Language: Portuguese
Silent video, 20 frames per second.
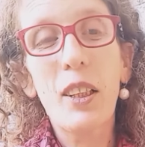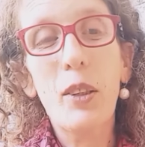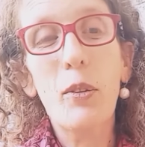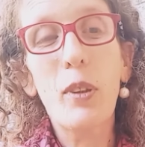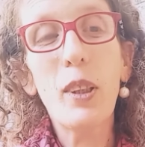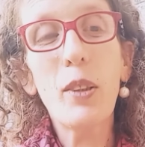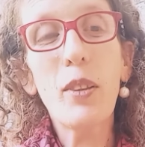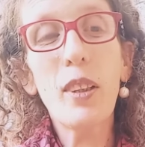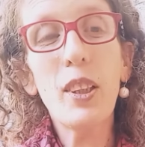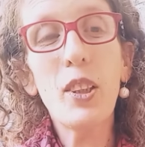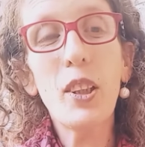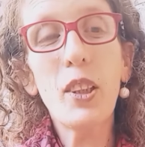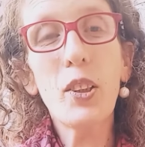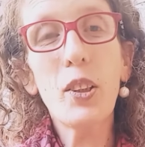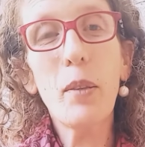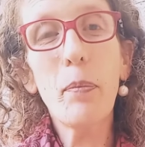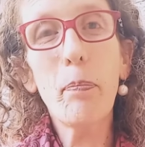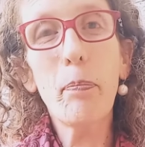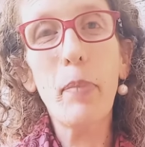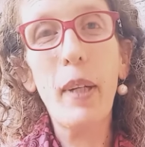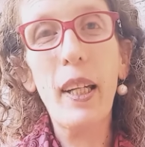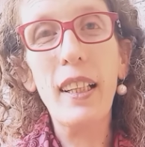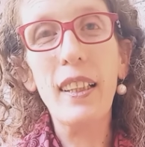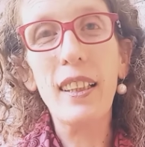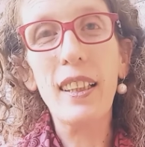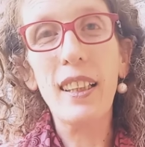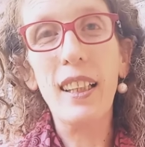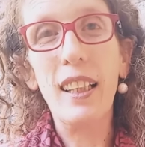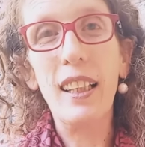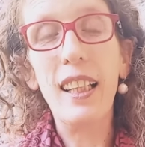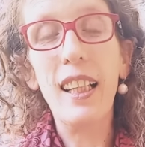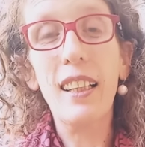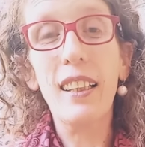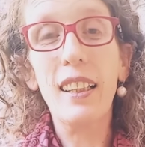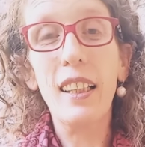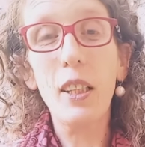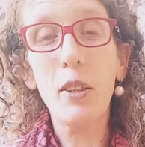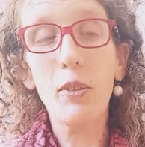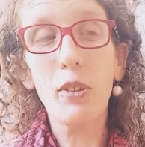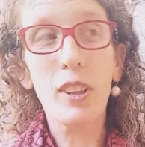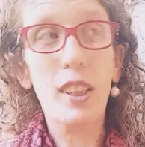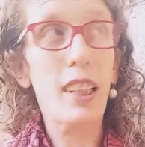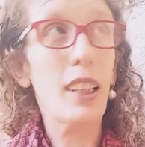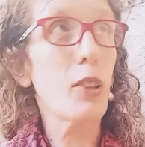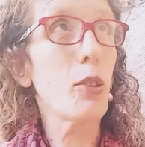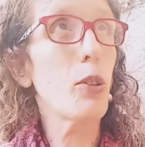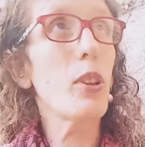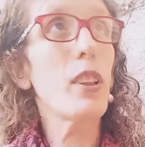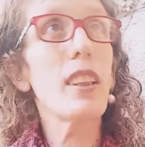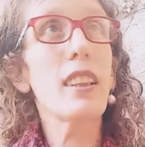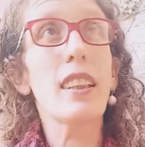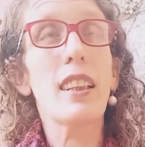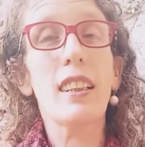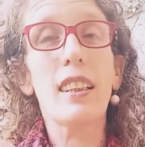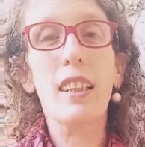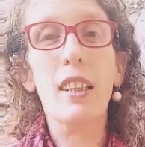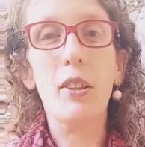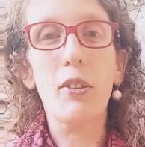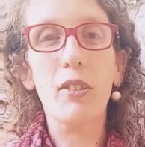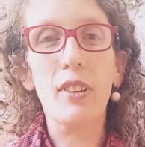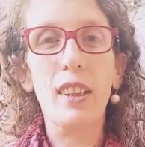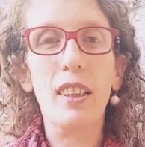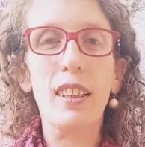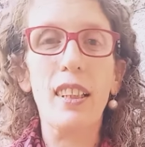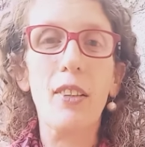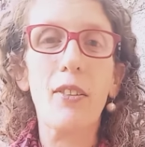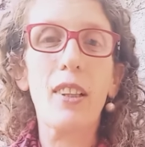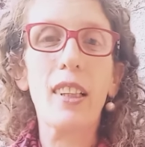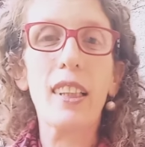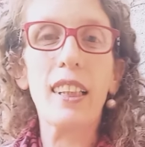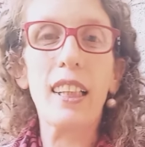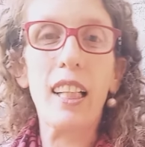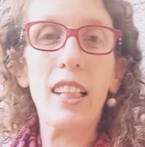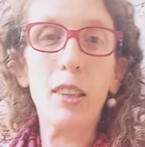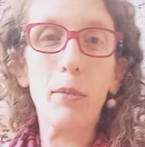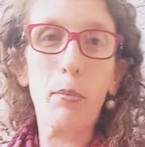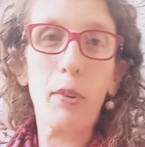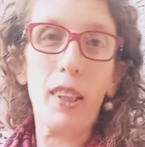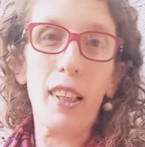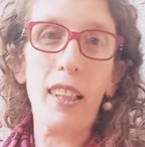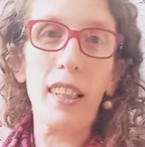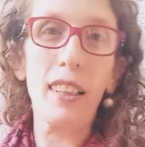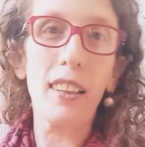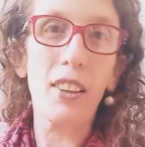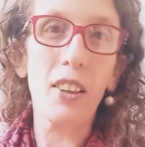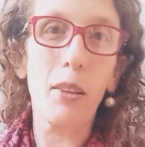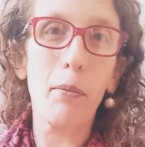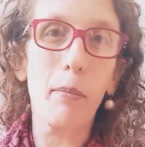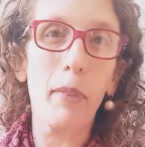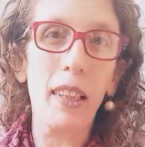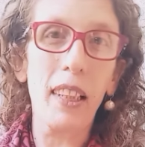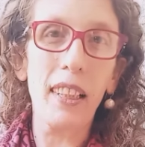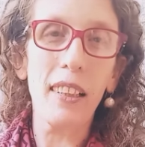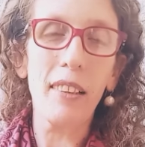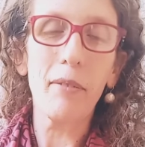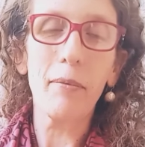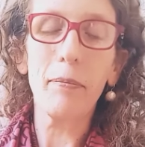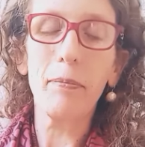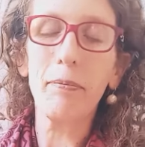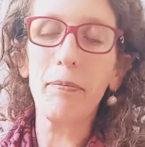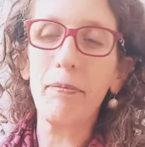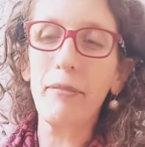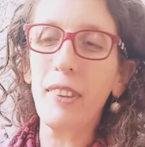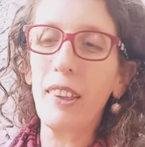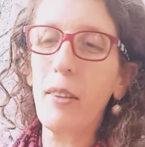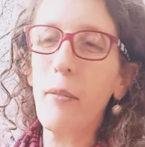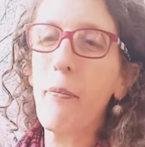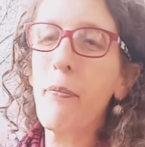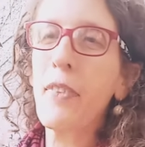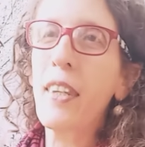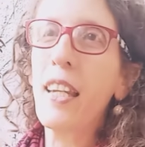quando a gente pensa na deusa, em todas as deusas, né? O arquétipo da grande mãe, né?